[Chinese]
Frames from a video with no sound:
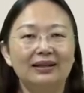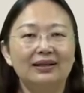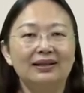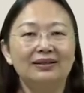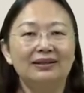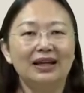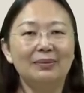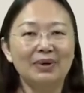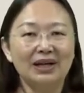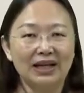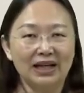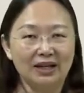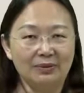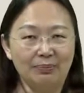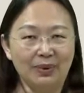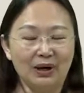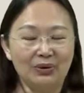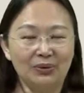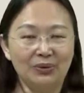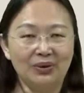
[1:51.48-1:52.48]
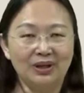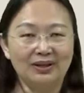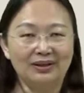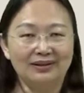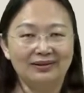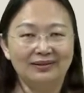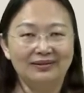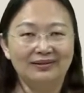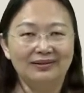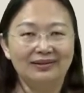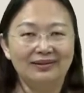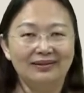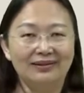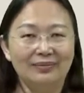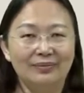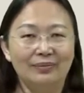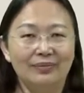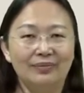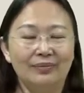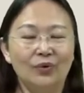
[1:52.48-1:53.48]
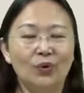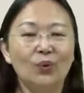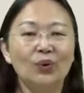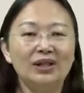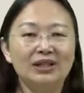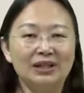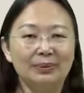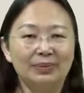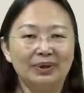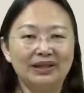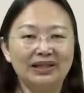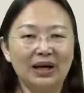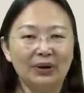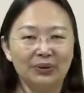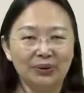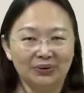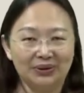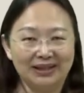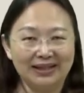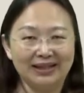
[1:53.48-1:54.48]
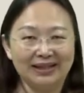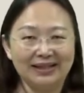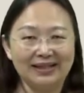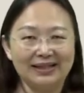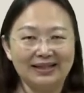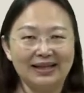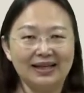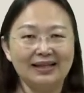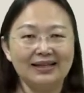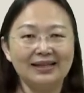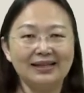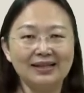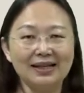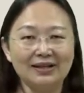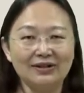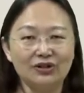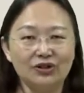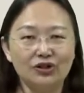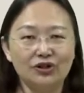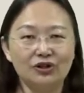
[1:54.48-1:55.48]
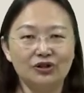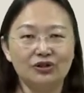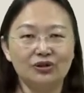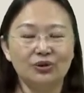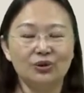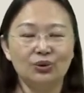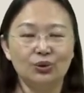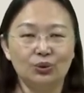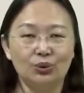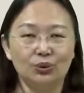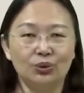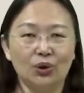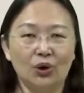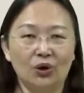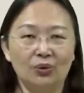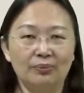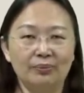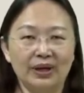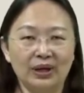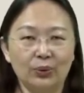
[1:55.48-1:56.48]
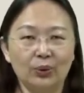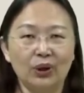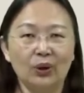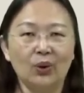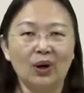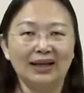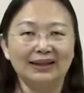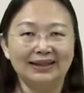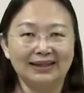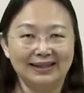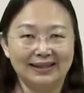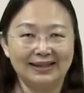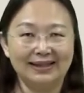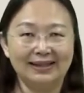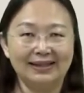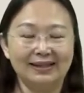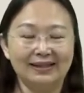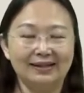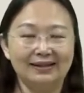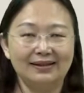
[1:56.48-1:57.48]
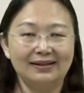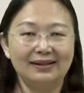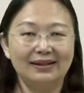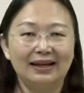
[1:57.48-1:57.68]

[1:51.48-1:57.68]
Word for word: 他们可以抱怨，为什么要有这一些限制，如同玫瑰花的刺。